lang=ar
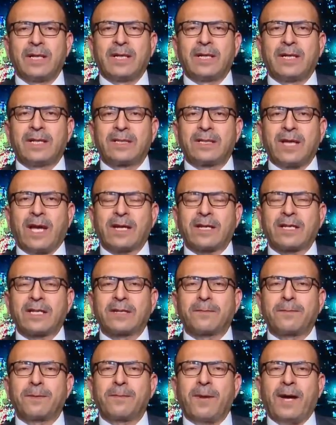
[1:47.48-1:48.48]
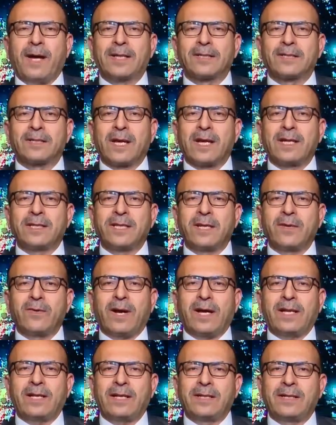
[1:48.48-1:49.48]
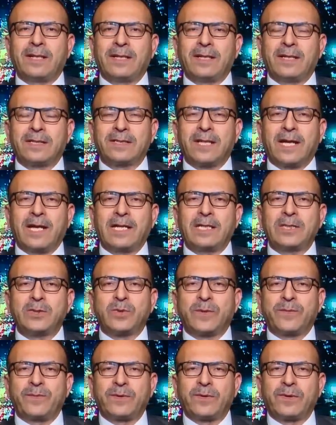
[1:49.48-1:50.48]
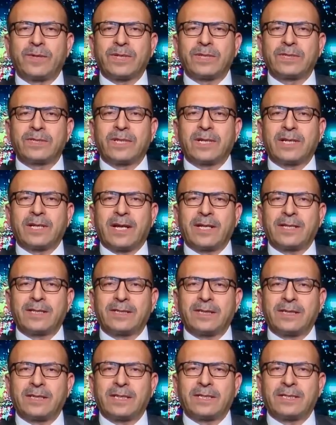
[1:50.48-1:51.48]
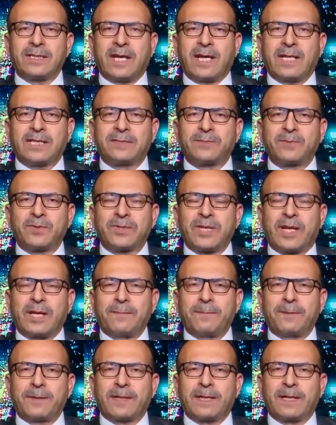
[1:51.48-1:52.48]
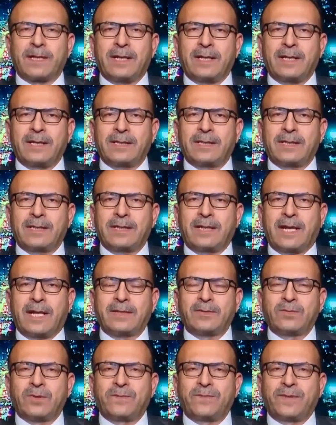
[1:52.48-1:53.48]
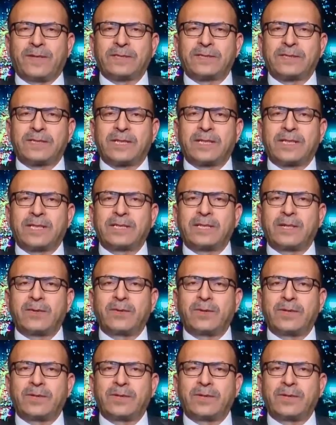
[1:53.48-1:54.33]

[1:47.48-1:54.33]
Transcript: التحقيق بمحطاته وأعلنا النتائج وفي وقتها كانت النتائج مطابقة للعد الفرزي اليدوي